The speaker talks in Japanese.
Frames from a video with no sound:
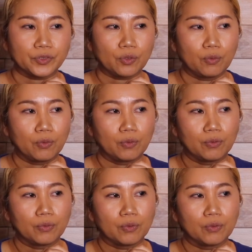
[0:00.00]

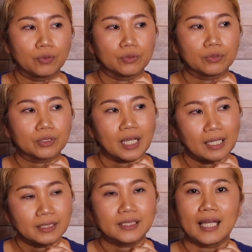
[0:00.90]
と
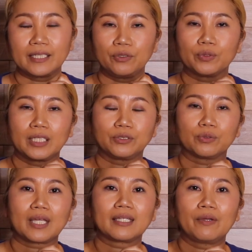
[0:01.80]
感じないような
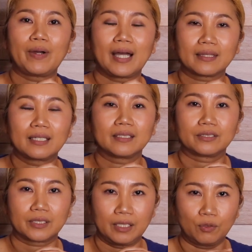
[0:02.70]
状態ではあったんで
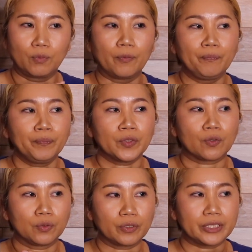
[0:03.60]
すけれども
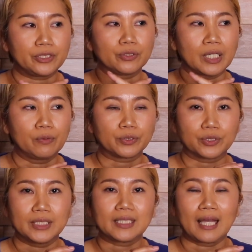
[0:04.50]
この1週間を
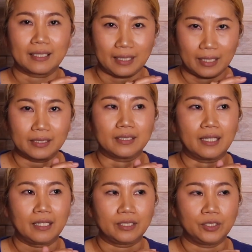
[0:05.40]
過ぎたあたり、
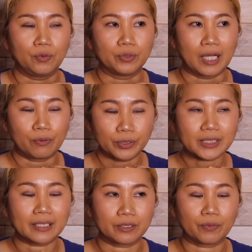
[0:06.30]
えー、家を直し
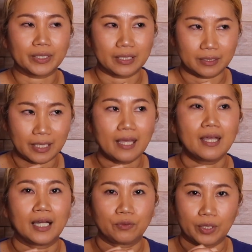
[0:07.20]
たりとかですね
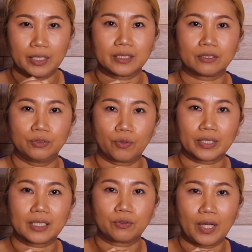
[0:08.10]
あの警察の
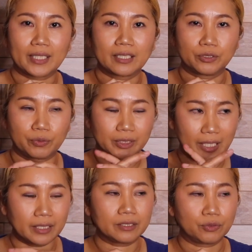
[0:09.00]
方と話をし
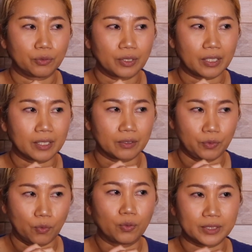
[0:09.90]
たりそんなあ
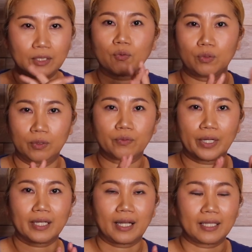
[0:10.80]
の法廷のここ
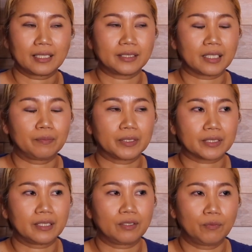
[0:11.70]
れから話していきま
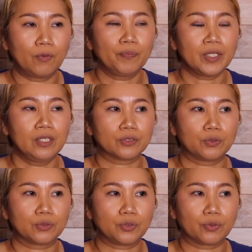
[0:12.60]
すけれども
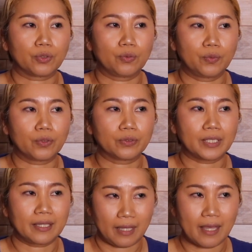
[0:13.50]
その状況を
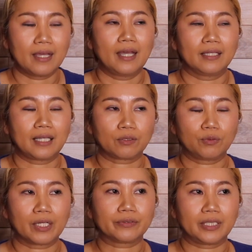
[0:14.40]
得てなん
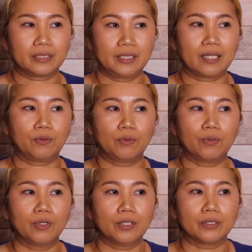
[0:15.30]
となくですね
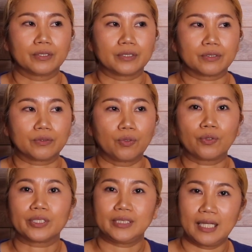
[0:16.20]
こうこ
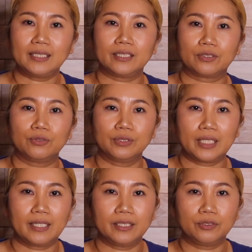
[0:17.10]
の家に住ん
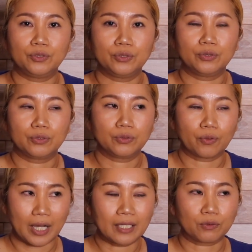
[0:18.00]
でいる
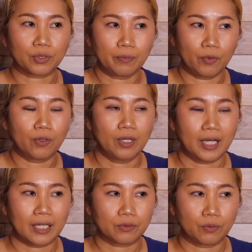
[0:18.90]
のがとても
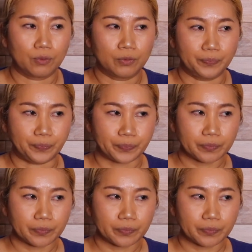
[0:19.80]
あの